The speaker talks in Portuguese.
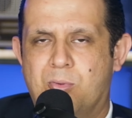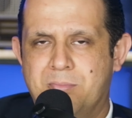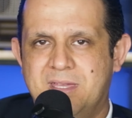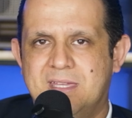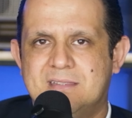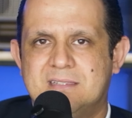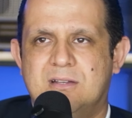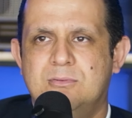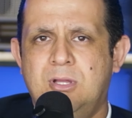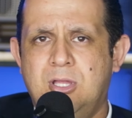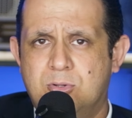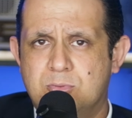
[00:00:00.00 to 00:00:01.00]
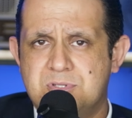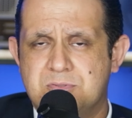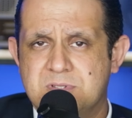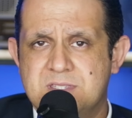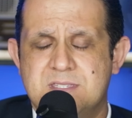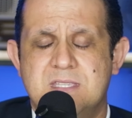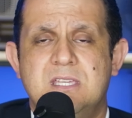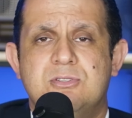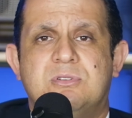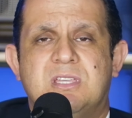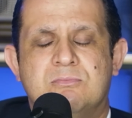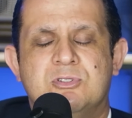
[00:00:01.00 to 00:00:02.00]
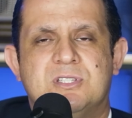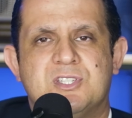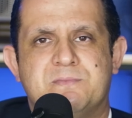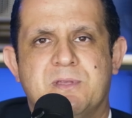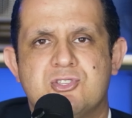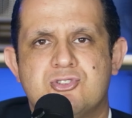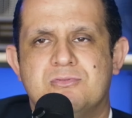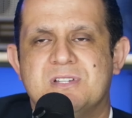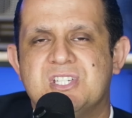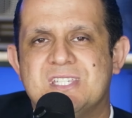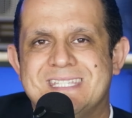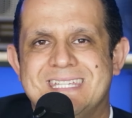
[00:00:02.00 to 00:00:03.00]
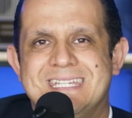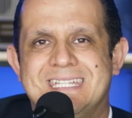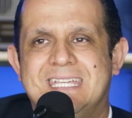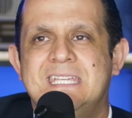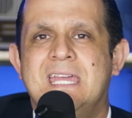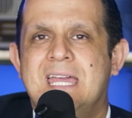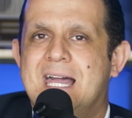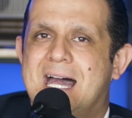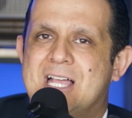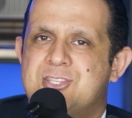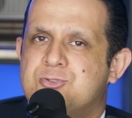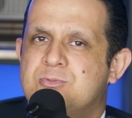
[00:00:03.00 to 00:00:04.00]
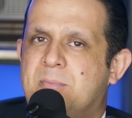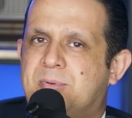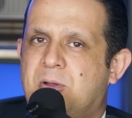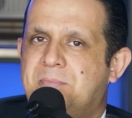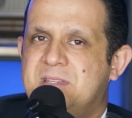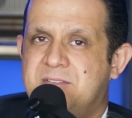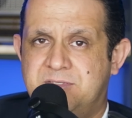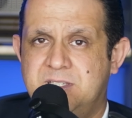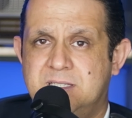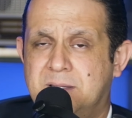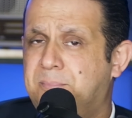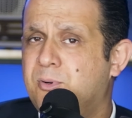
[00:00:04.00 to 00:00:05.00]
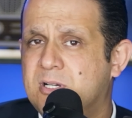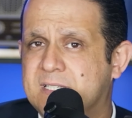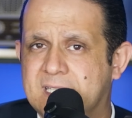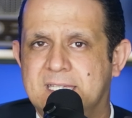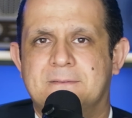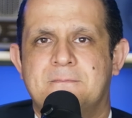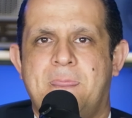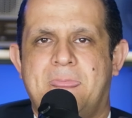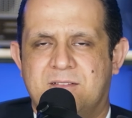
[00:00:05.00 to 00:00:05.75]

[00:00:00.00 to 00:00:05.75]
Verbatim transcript: cometam o suicídio, que muitas pessoas tirem a sua própria vida. Por quê?